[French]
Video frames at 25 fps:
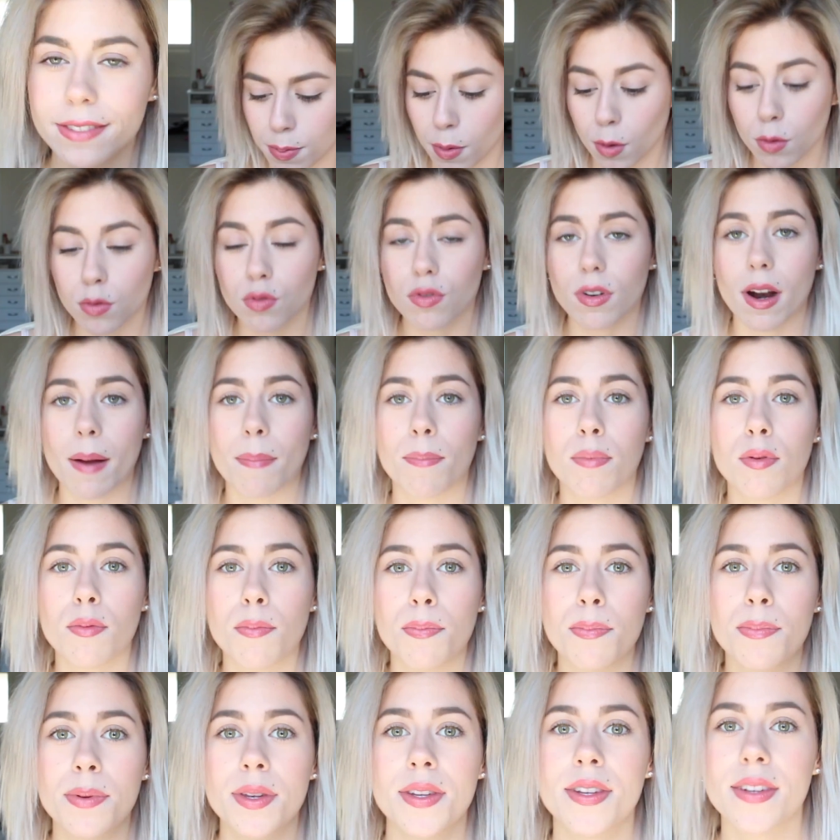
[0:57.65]
Je prends toujours la plus
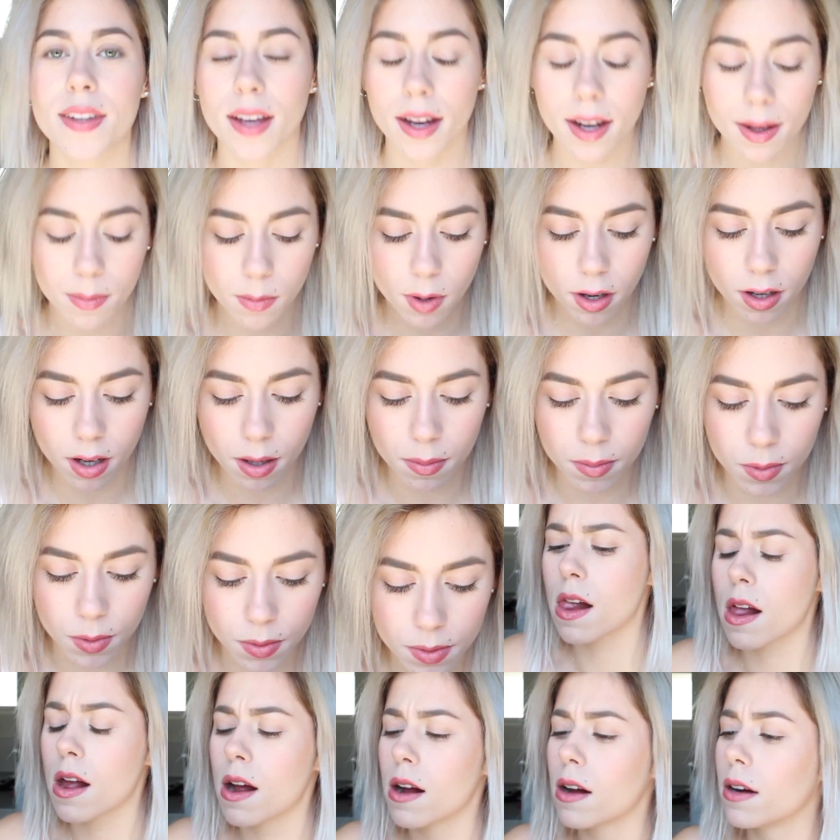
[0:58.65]
bizarre moi comme
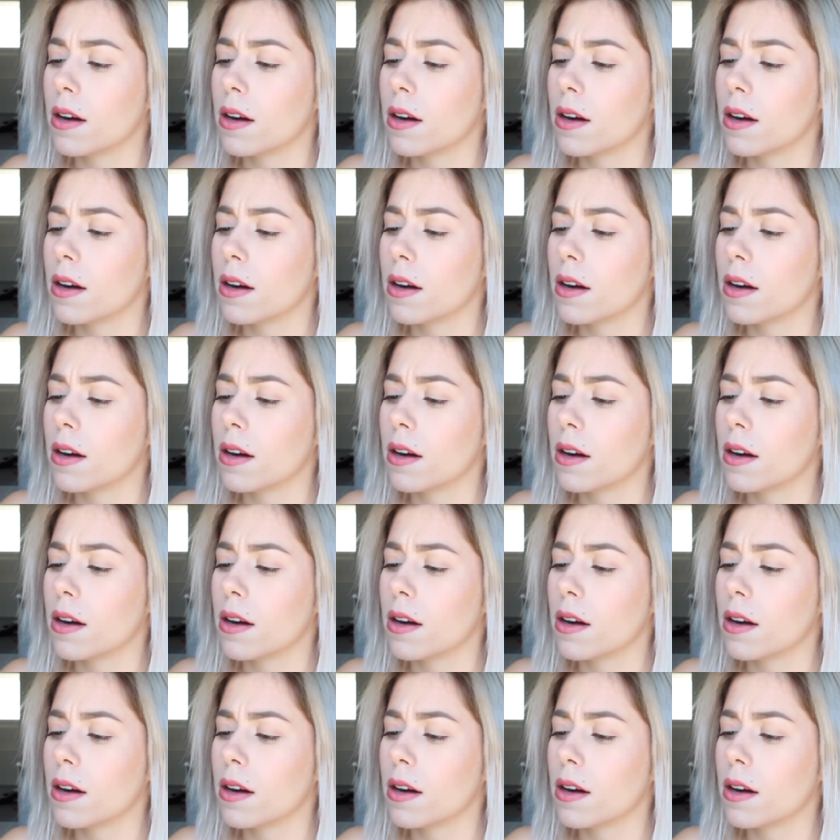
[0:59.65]
nom.